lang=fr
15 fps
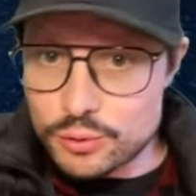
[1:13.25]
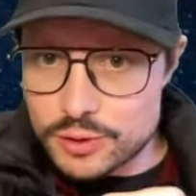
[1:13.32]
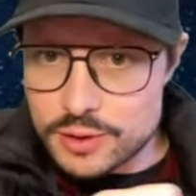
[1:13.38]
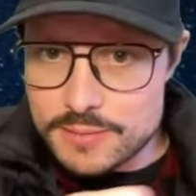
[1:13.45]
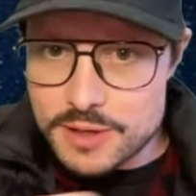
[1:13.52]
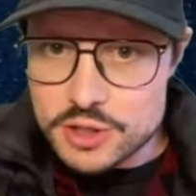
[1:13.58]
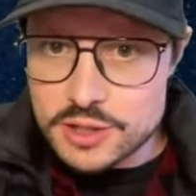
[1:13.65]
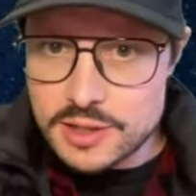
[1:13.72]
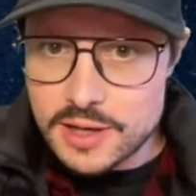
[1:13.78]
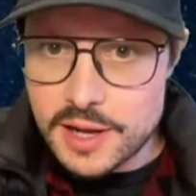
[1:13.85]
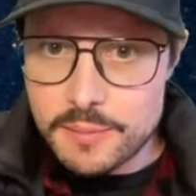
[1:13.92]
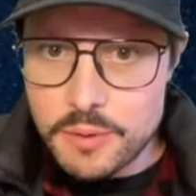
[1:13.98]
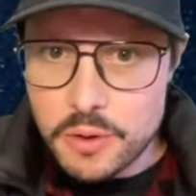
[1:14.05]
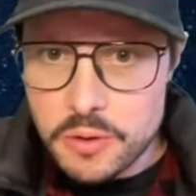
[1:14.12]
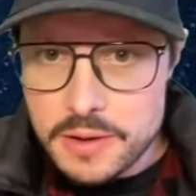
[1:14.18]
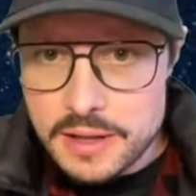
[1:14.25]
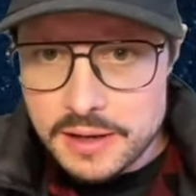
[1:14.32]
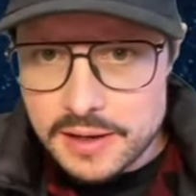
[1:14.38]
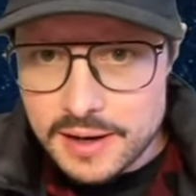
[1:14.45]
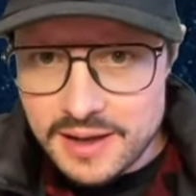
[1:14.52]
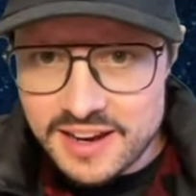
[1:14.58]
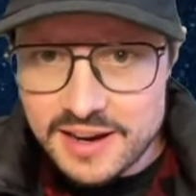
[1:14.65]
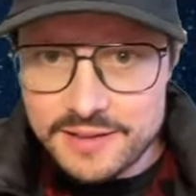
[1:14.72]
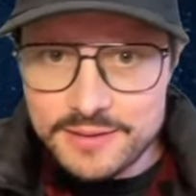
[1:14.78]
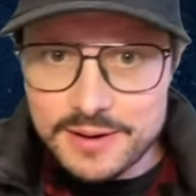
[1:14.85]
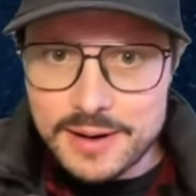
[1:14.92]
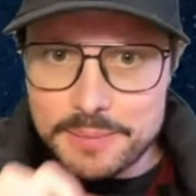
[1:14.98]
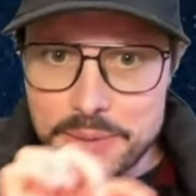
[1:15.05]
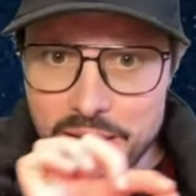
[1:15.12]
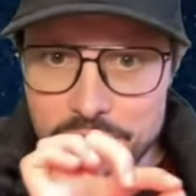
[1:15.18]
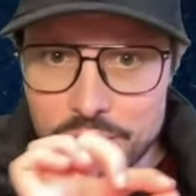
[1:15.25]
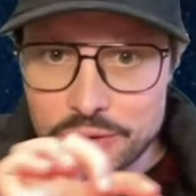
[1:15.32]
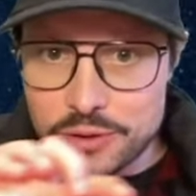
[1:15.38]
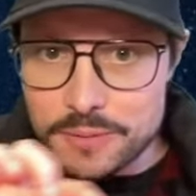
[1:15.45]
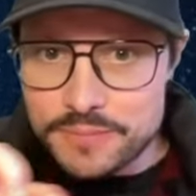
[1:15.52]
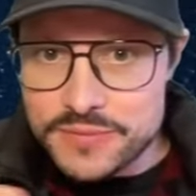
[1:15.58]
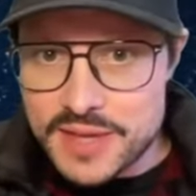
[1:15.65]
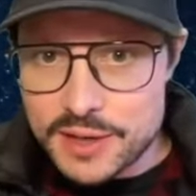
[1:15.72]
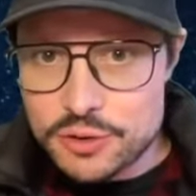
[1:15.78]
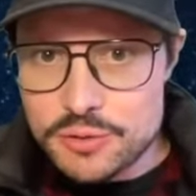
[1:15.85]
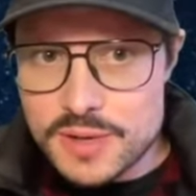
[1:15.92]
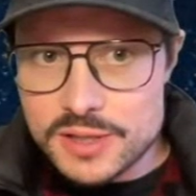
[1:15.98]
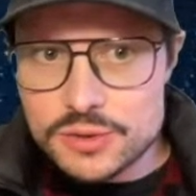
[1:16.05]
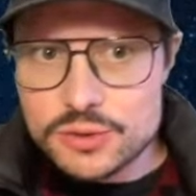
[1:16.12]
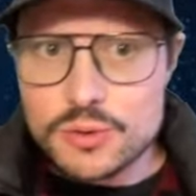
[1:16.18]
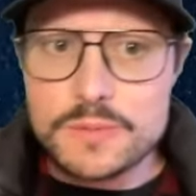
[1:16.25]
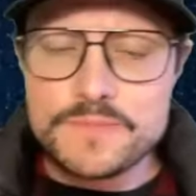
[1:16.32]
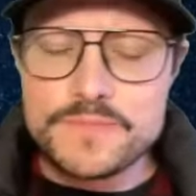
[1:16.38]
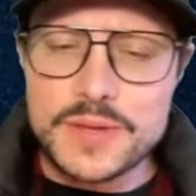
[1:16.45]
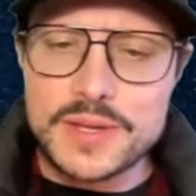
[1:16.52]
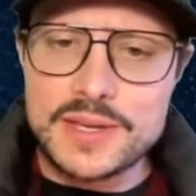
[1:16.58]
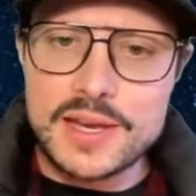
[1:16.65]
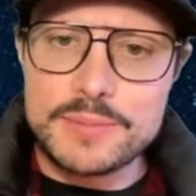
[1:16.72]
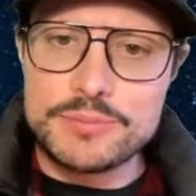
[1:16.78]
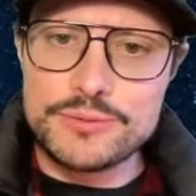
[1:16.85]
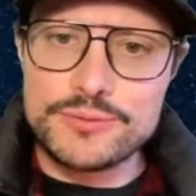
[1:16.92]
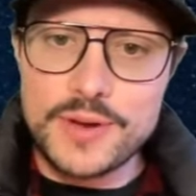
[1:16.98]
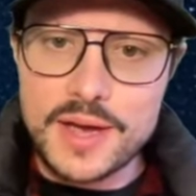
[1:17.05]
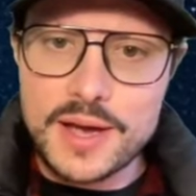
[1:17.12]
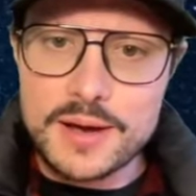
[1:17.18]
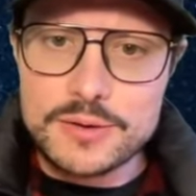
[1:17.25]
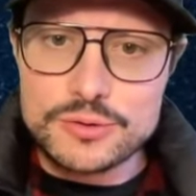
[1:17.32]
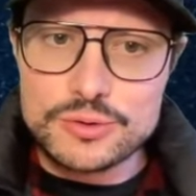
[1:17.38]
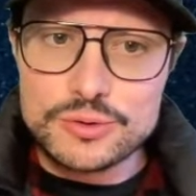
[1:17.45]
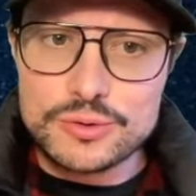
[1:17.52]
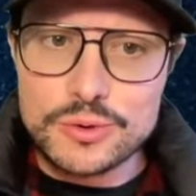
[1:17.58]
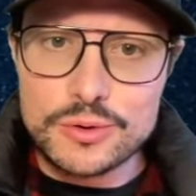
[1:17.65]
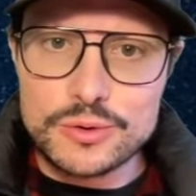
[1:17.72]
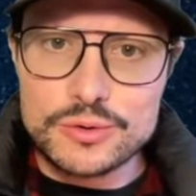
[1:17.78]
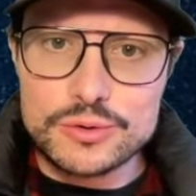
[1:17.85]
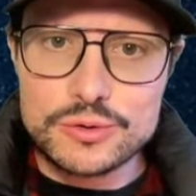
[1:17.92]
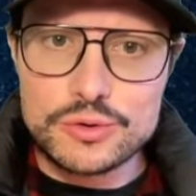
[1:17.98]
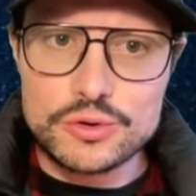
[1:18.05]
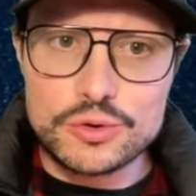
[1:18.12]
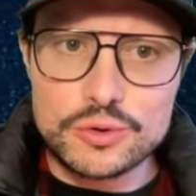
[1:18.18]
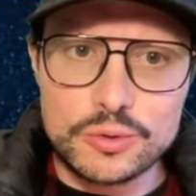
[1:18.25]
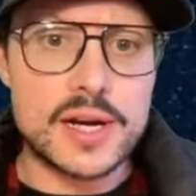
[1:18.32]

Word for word: On, imagine clairement la, la période d'accumulation qu'il a pu faire sur euh, ce jeton.